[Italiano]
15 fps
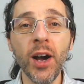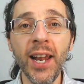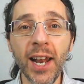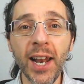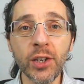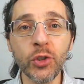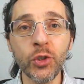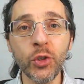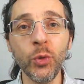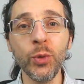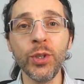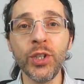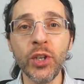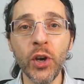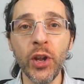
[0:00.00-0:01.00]
è la
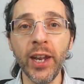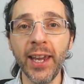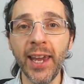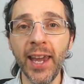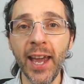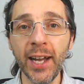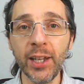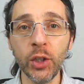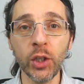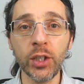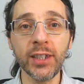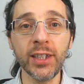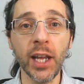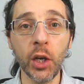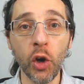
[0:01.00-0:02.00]
soluzione che
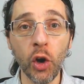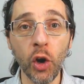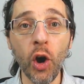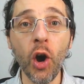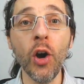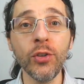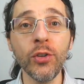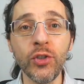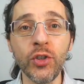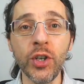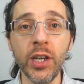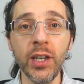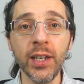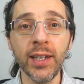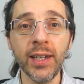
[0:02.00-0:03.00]
adottano
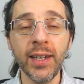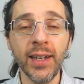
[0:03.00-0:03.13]
oggi?